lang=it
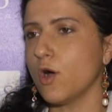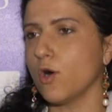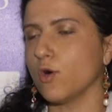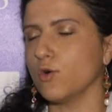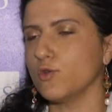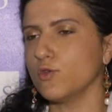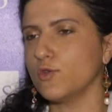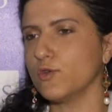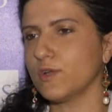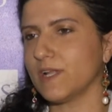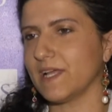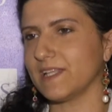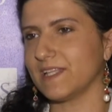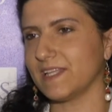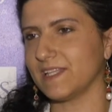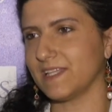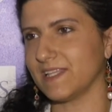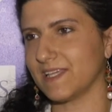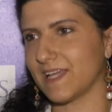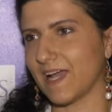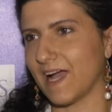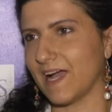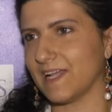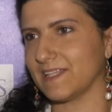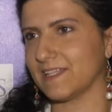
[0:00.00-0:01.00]
ognuna
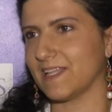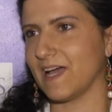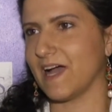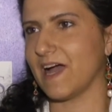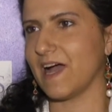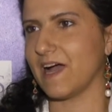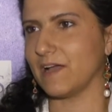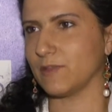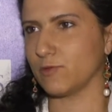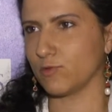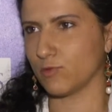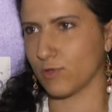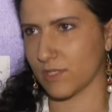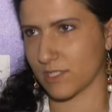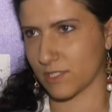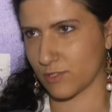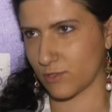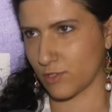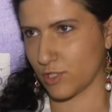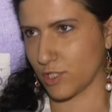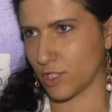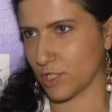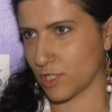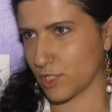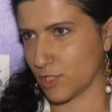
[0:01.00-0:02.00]
dedicata ad
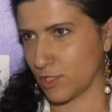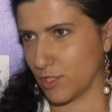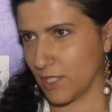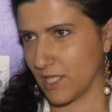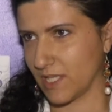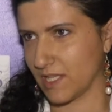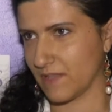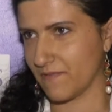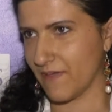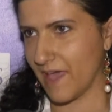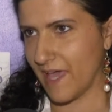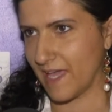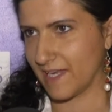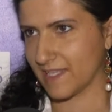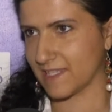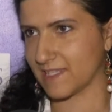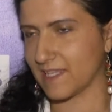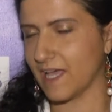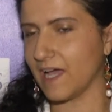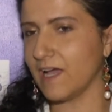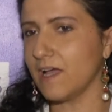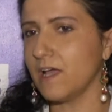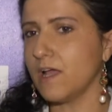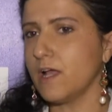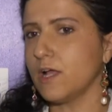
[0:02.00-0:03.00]
un'associazione
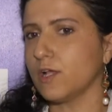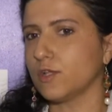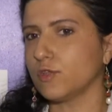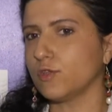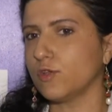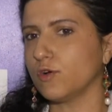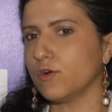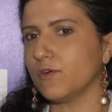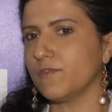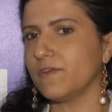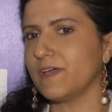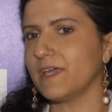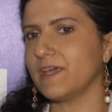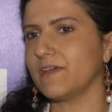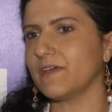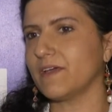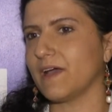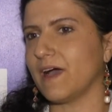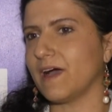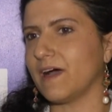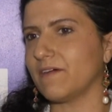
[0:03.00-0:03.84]
diversa, dove